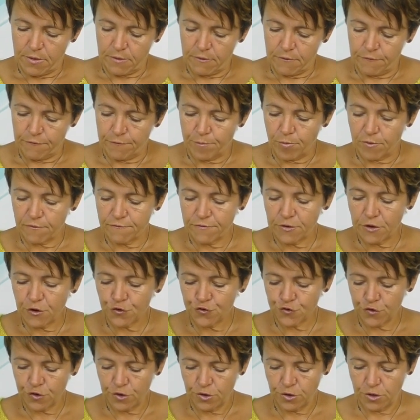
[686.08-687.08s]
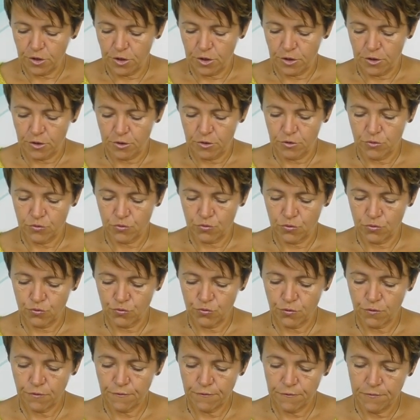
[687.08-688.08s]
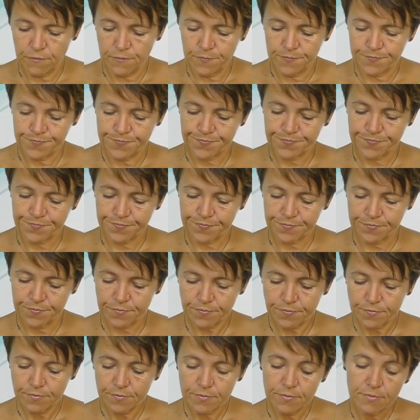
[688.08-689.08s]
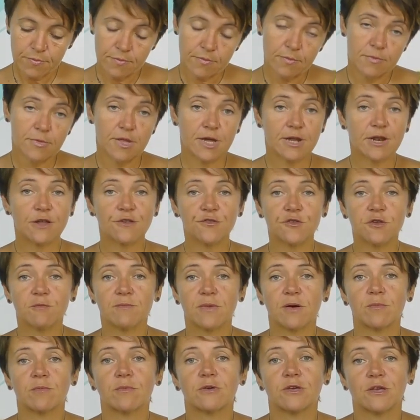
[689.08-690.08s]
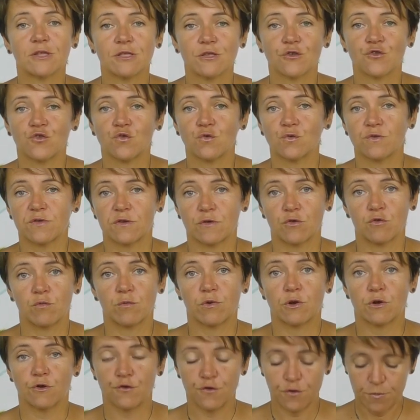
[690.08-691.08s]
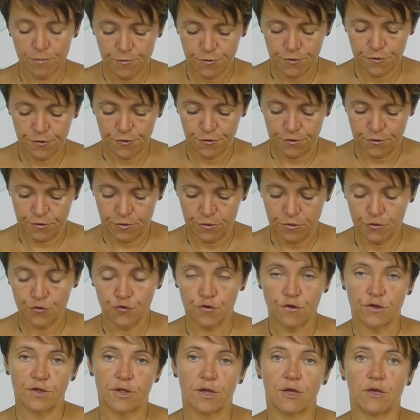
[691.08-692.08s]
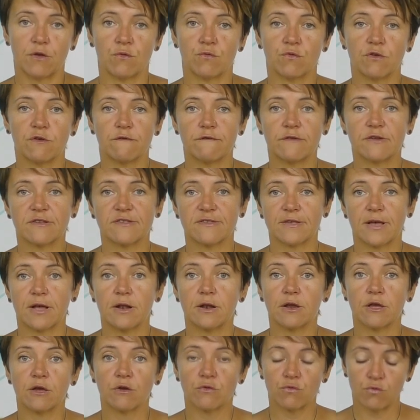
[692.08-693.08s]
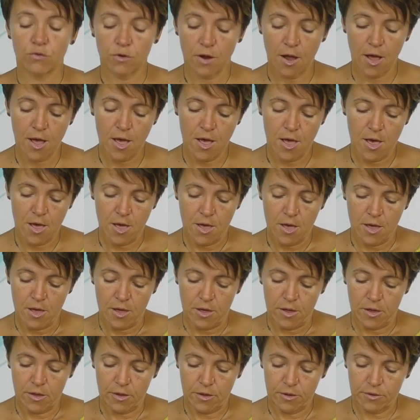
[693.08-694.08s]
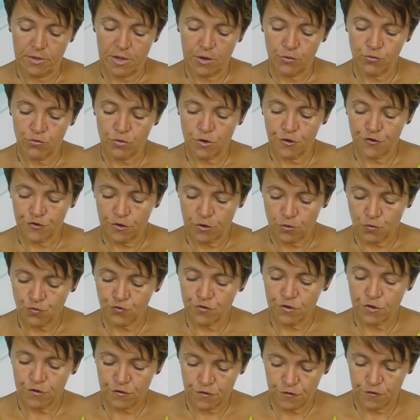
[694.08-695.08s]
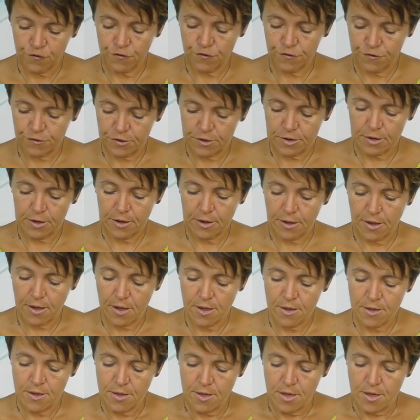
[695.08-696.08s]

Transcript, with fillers: w powierzchni drutów. Na razie mamy je na żyłce numer 80, czyli takiej uniwersalnej, która, e, na której się różne rzeczy dzierka